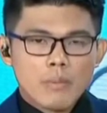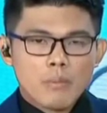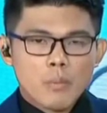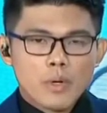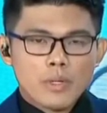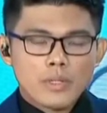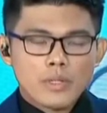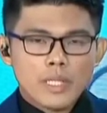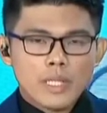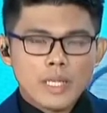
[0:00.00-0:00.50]

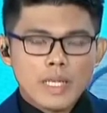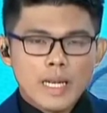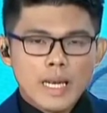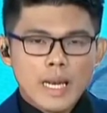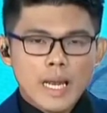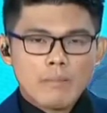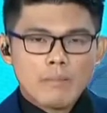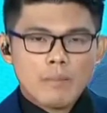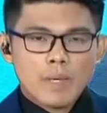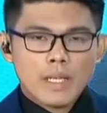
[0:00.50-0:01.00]
Percy
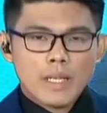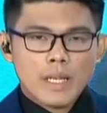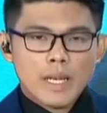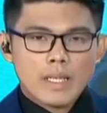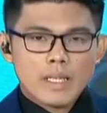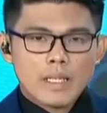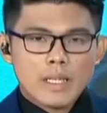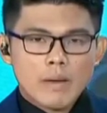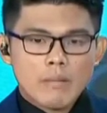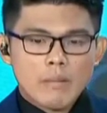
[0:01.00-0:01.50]
Lapid
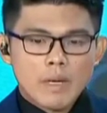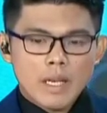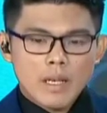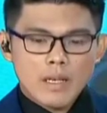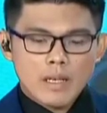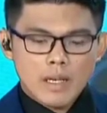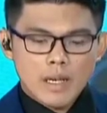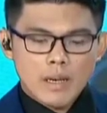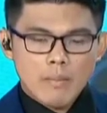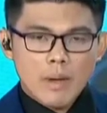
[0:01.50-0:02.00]
at uh,
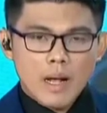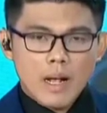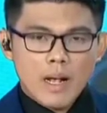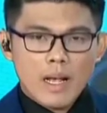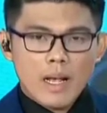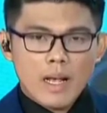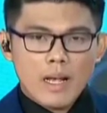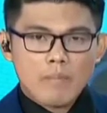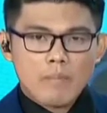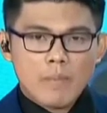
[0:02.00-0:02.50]
maging uh, pag,
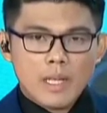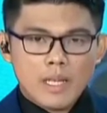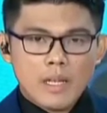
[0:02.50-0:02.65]
uh,